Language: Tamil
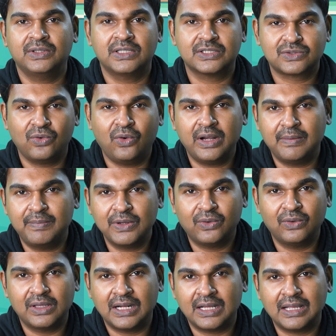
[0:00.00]
ஸோ இந்த ஸ்கோர் எப்படி
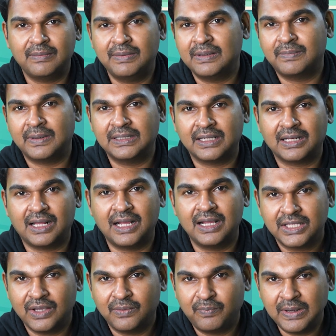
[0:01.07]
கொடுக்குறாங்க அப்படின்னு பார்த்தீங்கன்னா
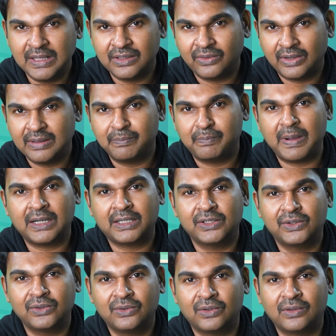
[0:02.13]
எப்படி இதோட இம்பாக்ட்
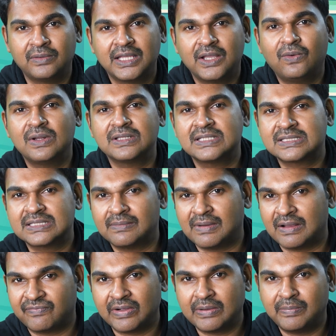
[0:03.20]
இருக்கும் எவ்வளவு சிஸ்டம்
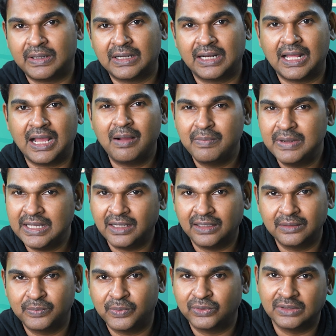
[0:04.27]
அஃபெக்ட் பண்ணலாம்
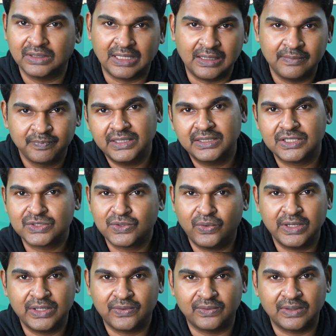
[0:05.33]
அப்படிங்கறத பொறுத்து தான் இந்த
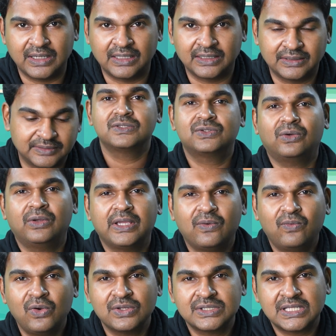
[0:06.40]
ஸ்கோரிங் கொடுக்குறாங்க ஸோ
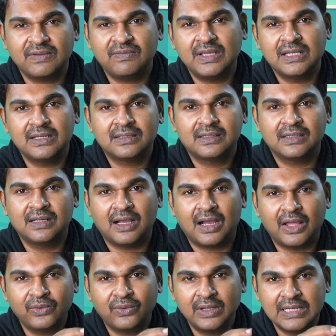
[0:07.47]
எவ்வளவு சிவி இருக்கு
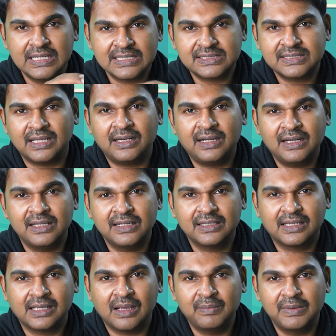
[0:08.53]
அதோட லிஸ்ட் என்னென்ன
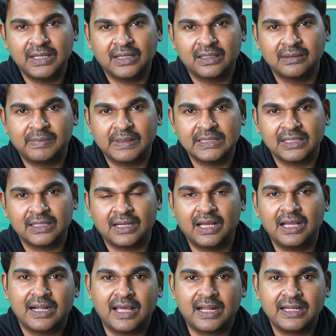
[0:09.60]
இருக்கு அப்படிங்கறத பாத்தீங்கன்னா
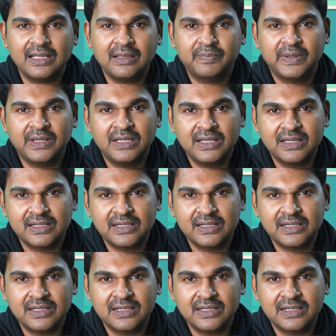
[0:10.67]
நிறைய பேர்